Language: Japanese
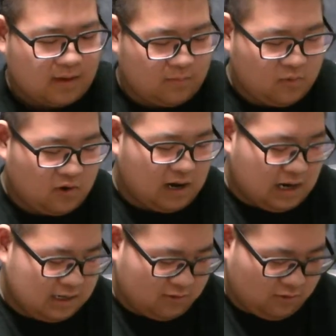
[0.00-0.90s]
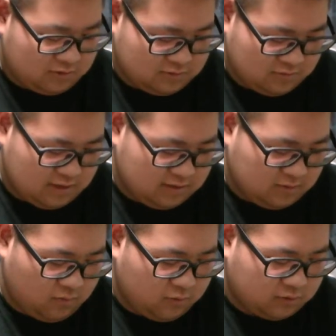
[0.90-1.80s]
ボア・ハンコックの
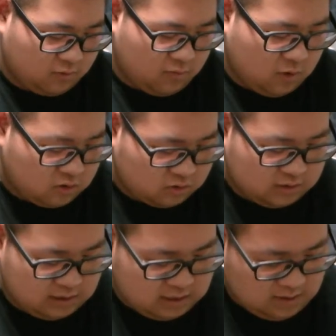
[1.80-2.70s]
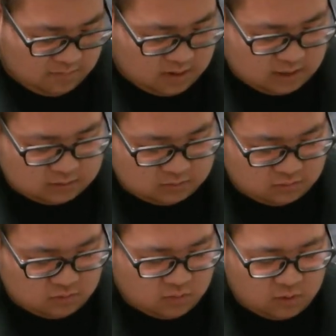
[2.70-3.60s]
おもおもろ人間
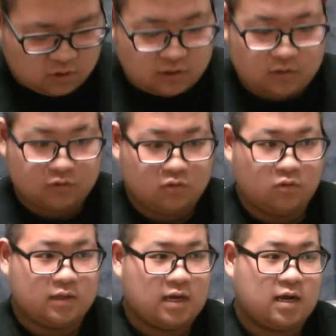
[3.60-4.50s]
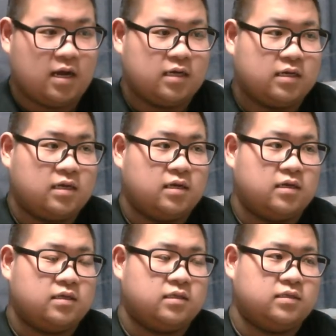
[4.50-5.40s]
バージョン。おもろいことをなんか
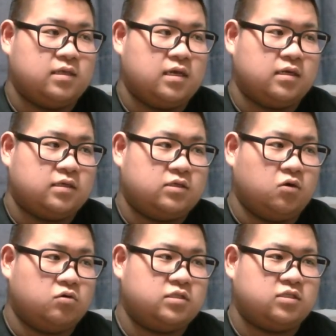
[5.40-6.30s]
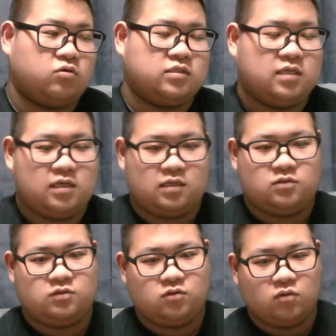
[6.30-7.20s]
教授としてい
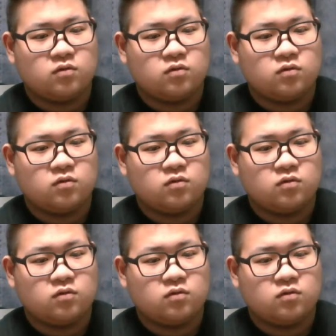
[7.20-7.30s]
る人